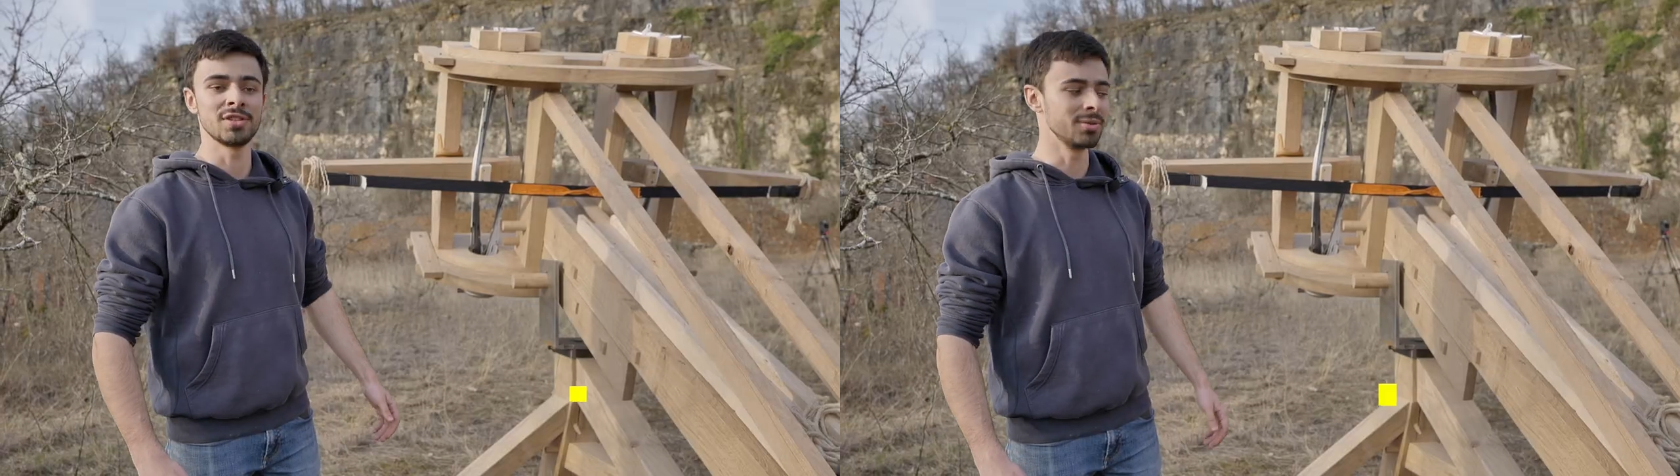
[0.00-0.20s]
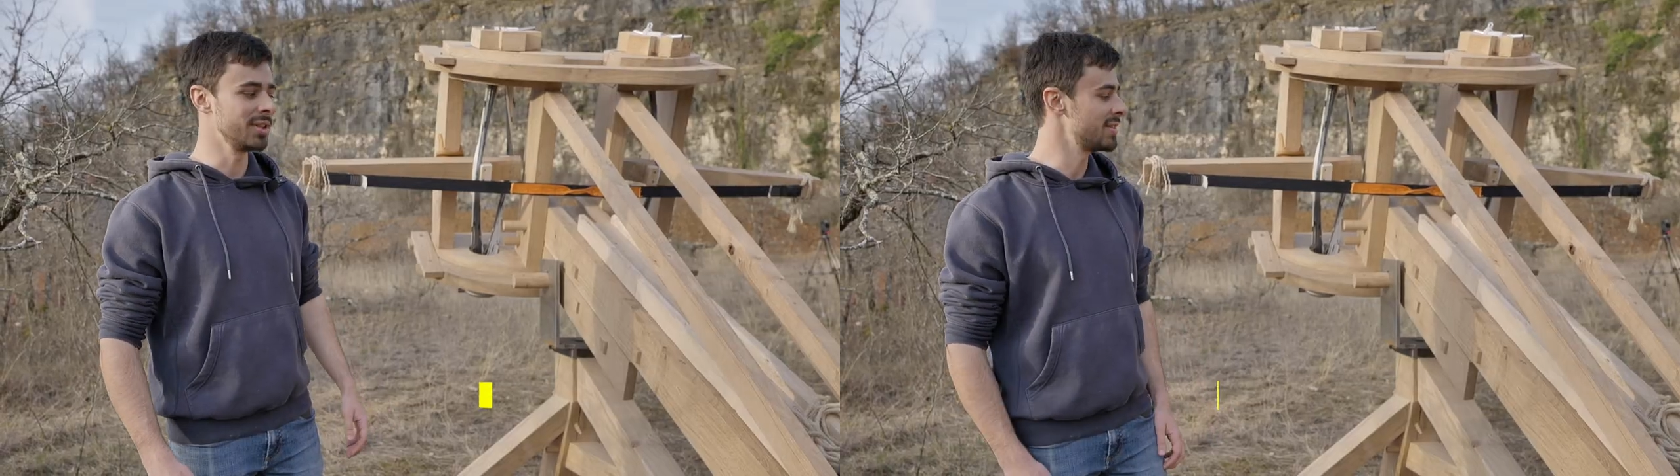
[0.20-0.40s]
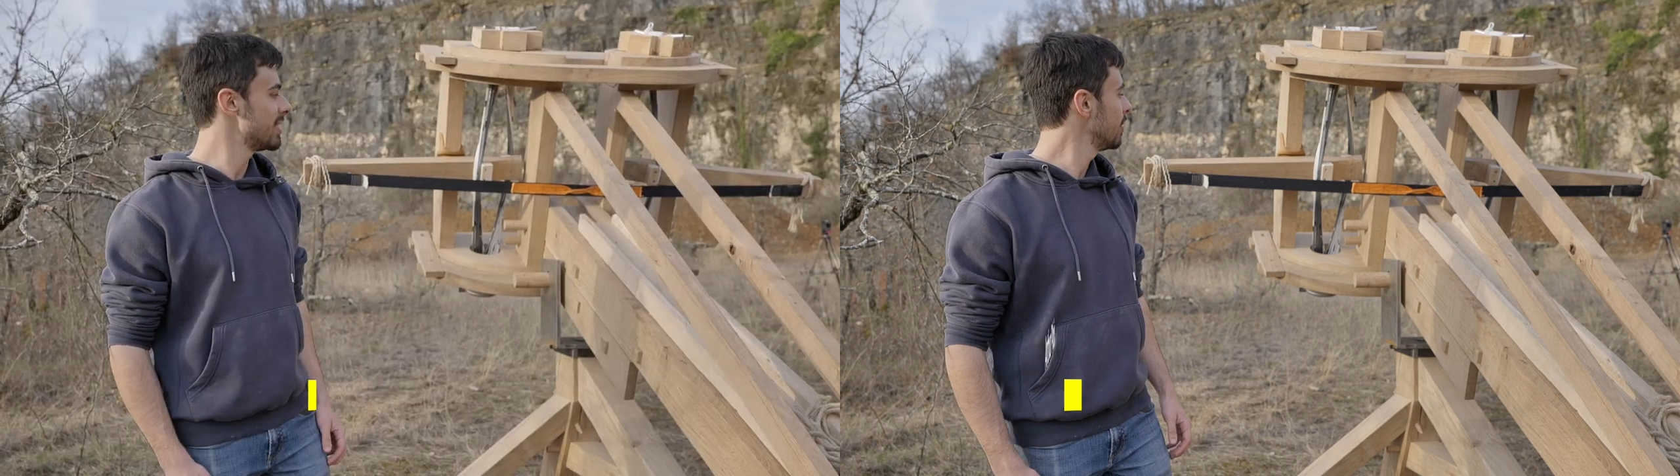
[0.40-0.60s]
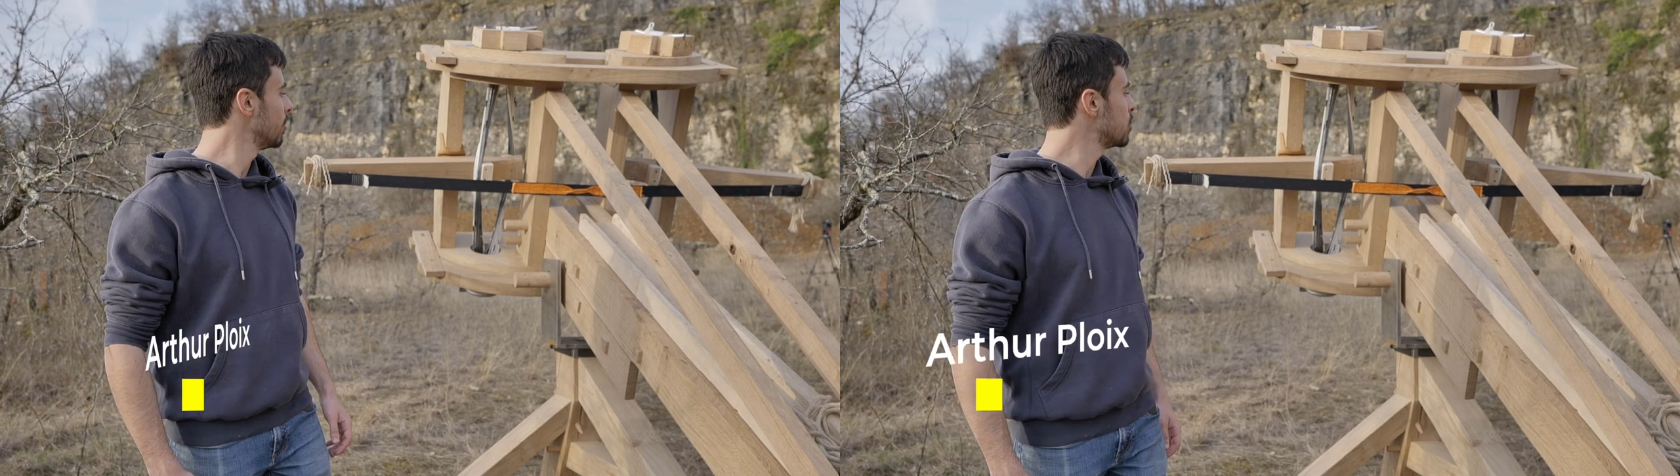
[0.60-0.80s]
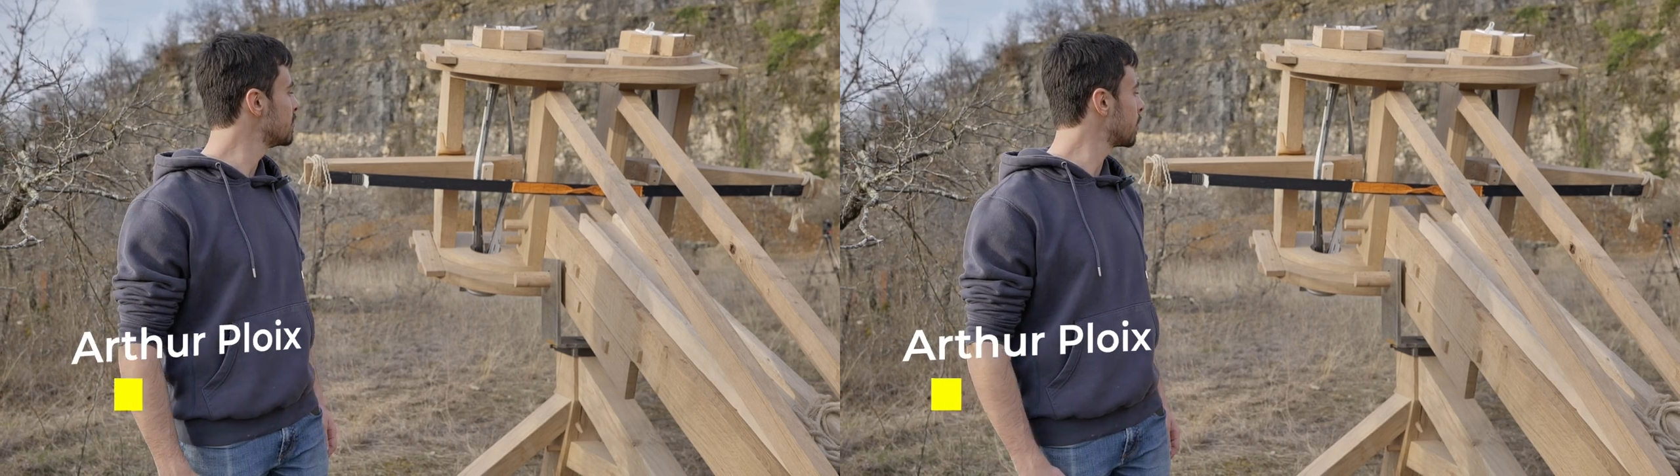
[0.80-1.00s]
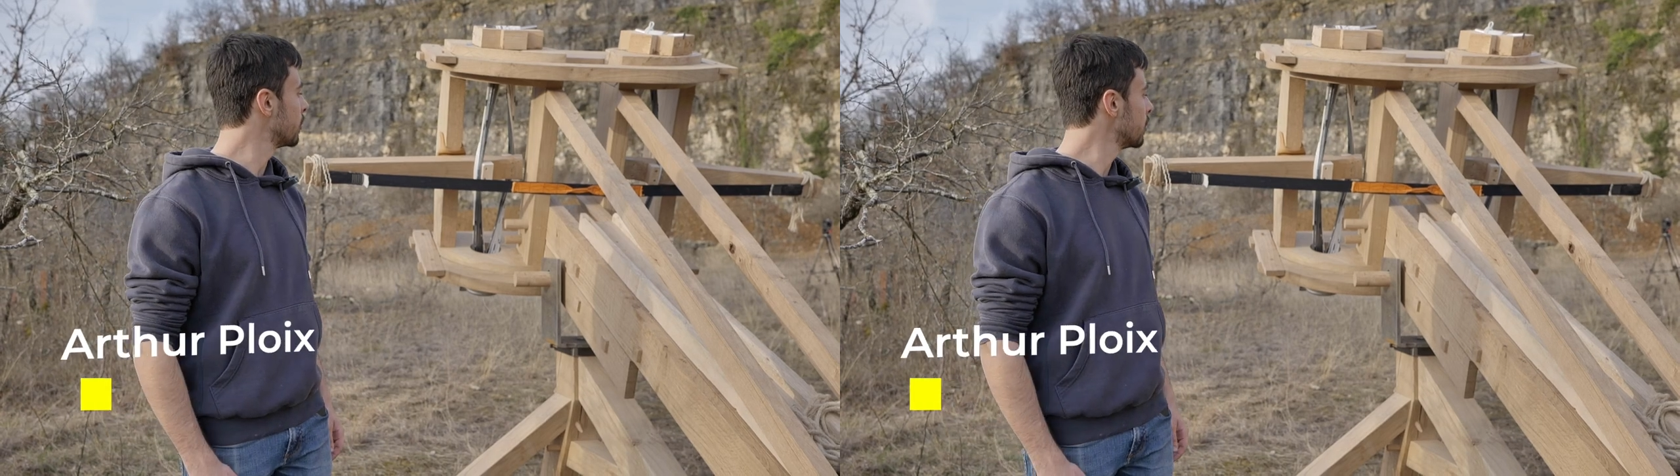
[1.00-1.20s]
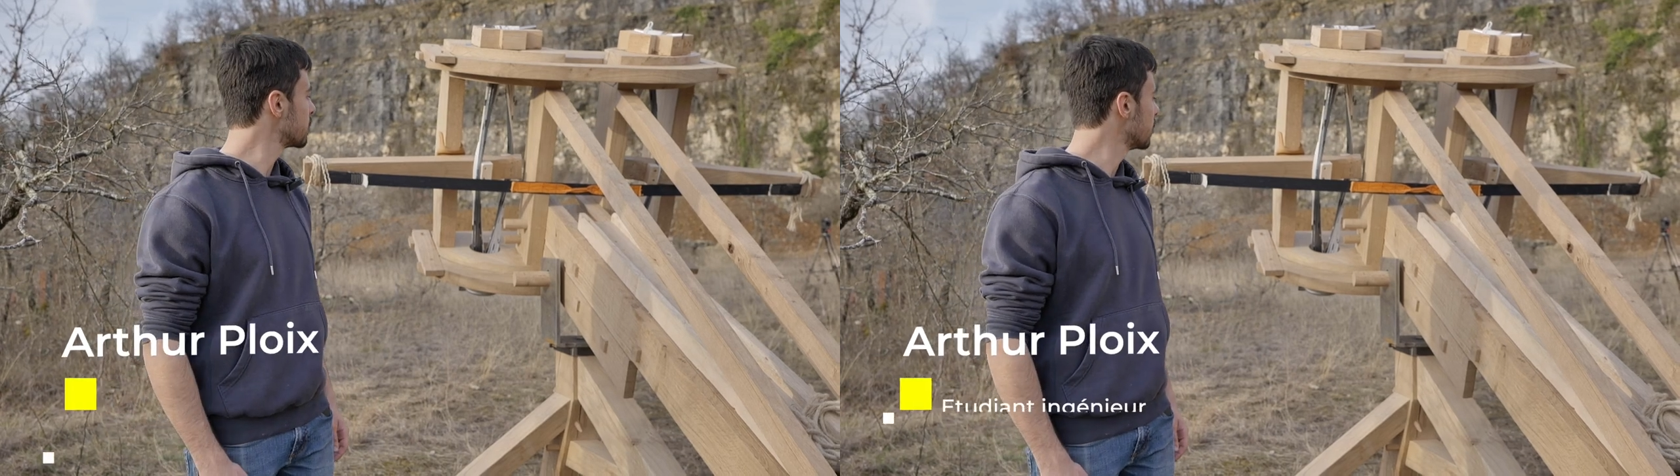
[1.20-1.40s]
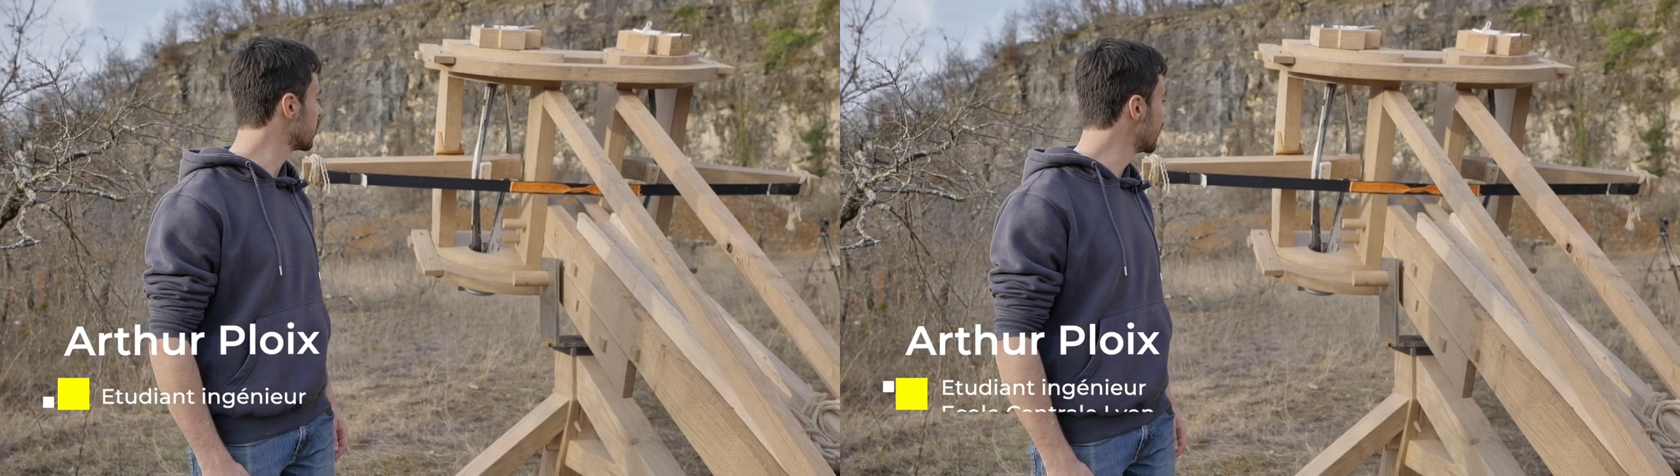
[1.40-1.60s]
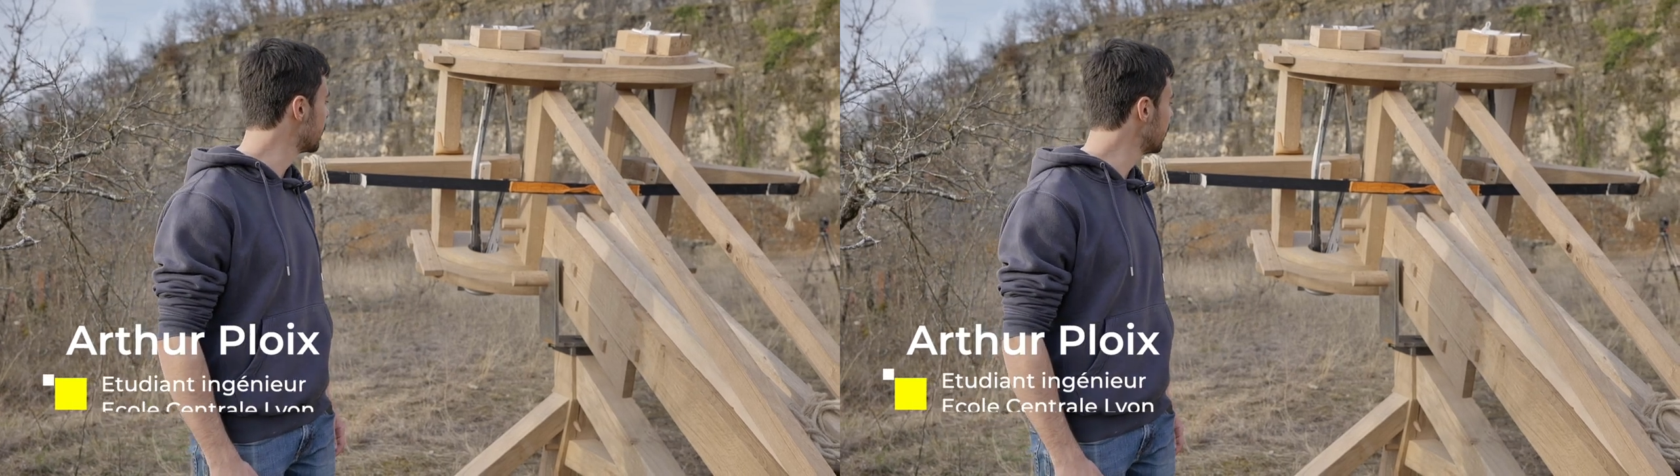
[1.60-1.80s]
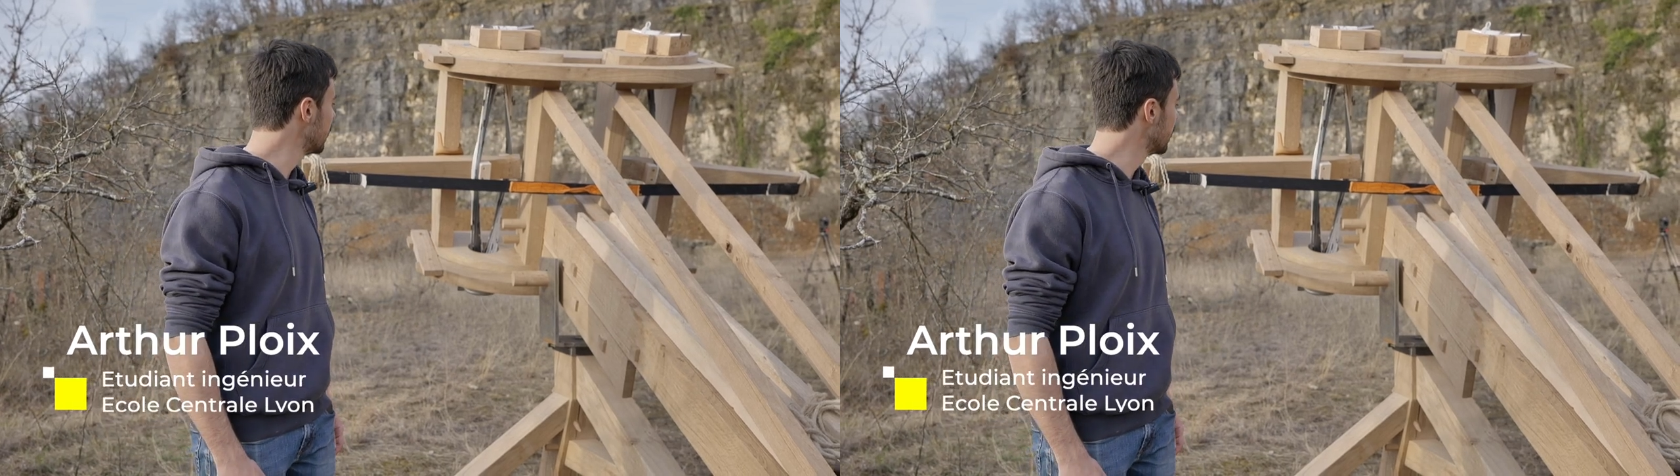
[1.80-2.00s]
cette journée d'essai, on espère qu'on contents que
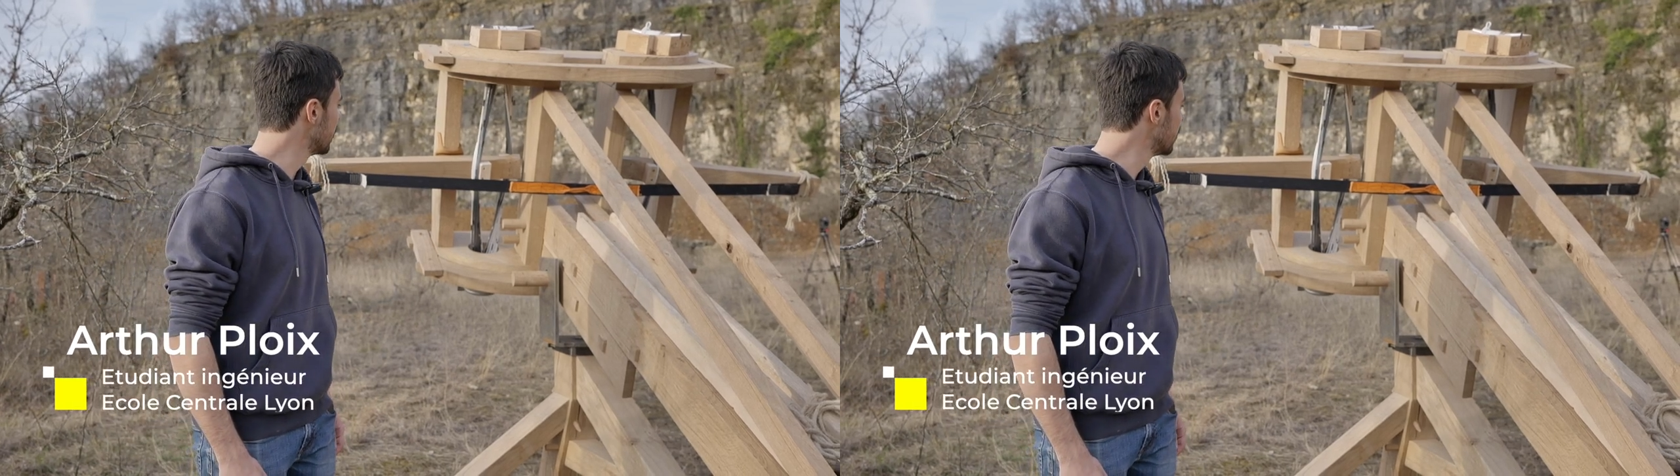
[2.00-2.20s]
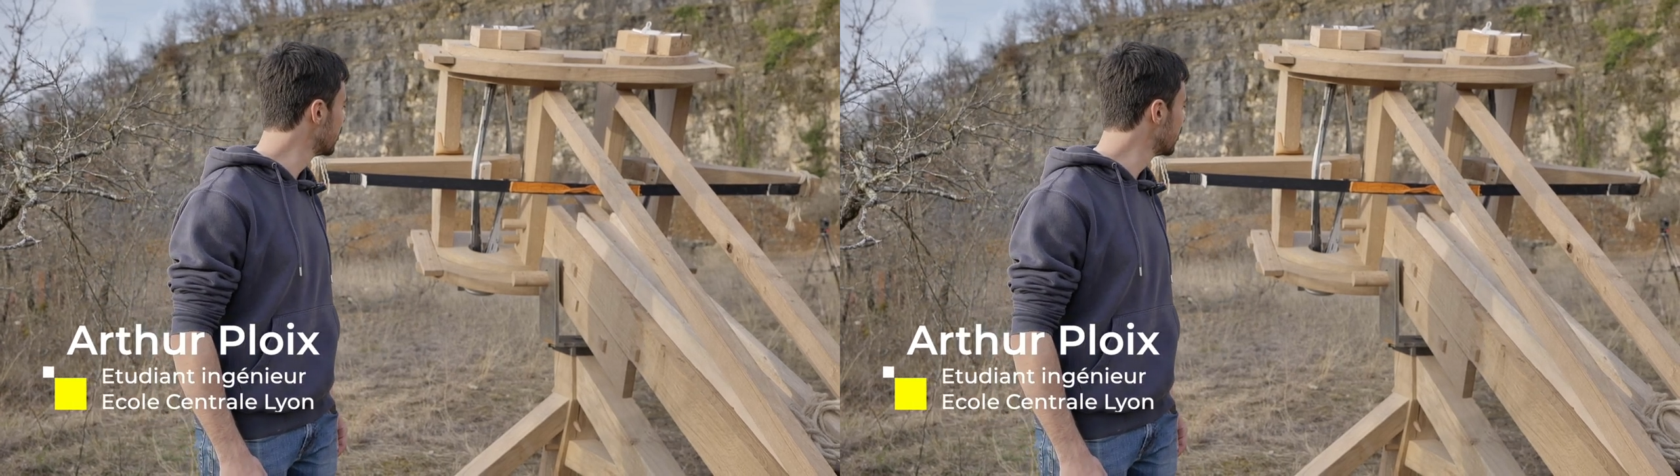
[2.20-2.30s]
globalement, euh,